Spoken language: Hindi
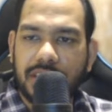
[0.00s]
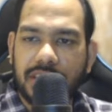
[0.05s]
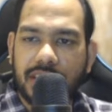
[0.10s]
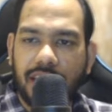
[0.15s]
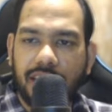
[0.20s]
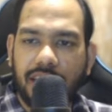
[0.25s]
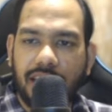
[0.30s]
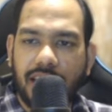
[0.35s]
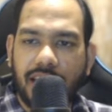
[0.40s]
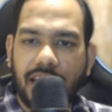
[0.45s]

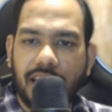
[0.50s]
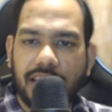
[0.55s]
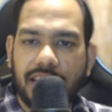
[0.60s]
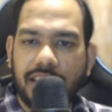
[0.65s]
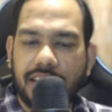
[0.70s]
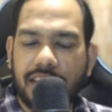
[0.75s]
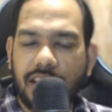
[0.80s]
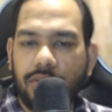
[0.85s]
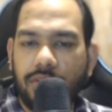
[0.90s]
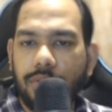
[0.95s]
चार्ट लगा
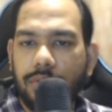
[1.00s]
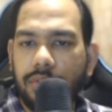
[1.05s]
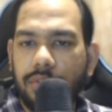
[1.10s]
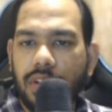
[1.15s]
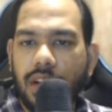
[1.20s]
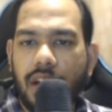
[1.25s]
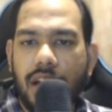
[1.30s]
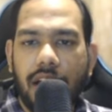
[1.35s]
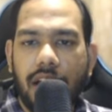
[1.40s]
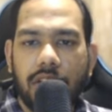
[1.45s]
देता हूँ
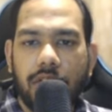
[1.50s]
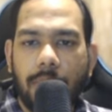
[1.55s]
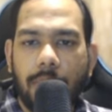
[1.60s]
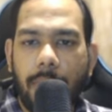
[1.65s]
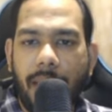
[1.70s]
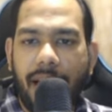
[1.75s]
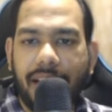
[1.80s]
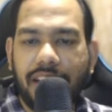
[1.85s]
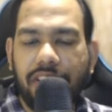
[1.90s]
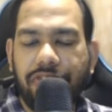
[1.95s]
तो
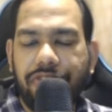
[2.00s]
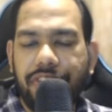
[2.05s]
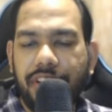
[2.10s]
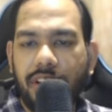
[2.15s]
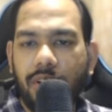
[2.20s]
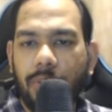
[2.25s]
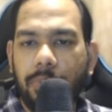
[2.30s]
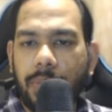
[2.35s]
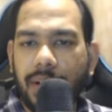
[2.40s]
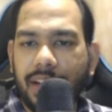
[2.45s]
बैंक निफ्टी
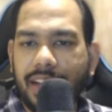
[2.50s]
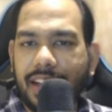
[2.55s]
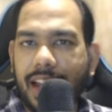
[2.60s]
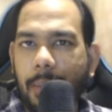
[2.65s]
के ऊपर